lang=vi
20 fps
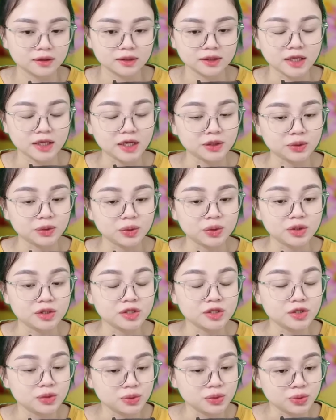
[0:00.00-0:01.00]
Tay tôi
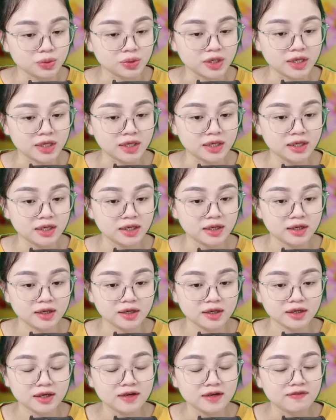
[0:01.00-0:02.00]
như ủ đi.
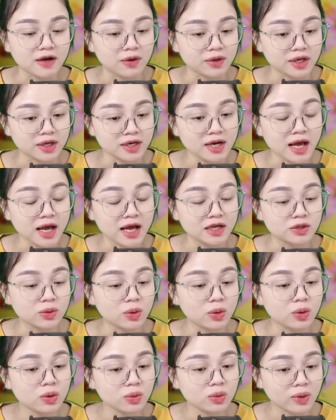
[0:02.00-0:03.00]
Khi vào đến hai
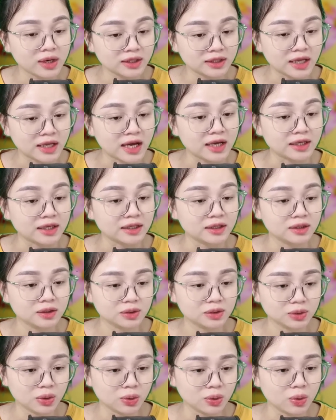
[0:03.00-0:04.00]
cỗ quan tài,
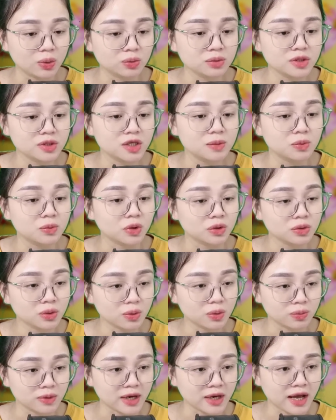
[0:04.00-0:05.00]
tôi cũng như muốn
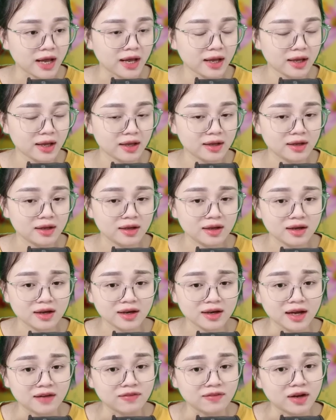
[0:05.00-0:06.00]
gục ngã.
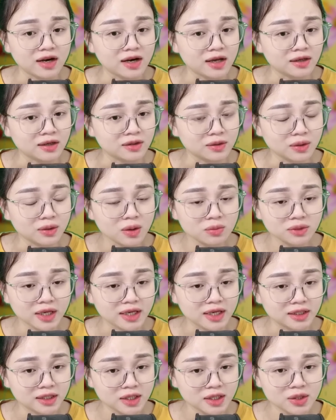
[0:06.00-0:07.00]
Ngàn vạn lần không thể
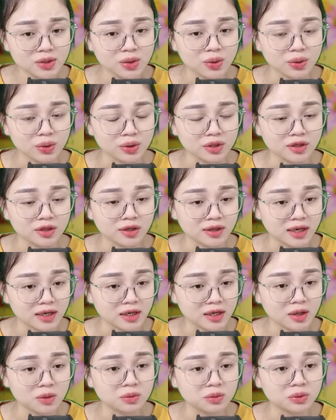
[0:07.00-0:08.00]
tin nổi người đàn
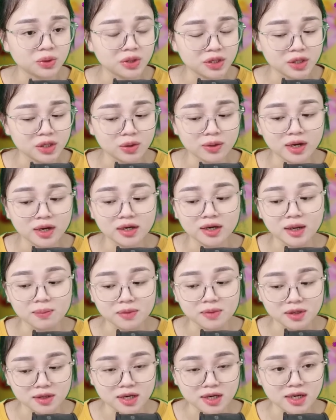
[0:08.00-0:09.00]
ông tôi yêu đang nằm
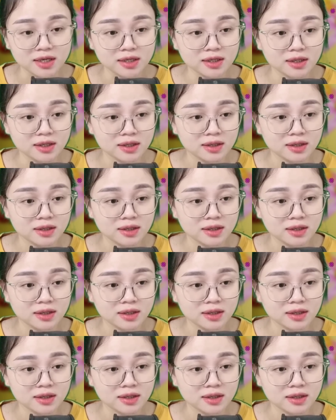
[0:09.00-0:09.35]
ở đây.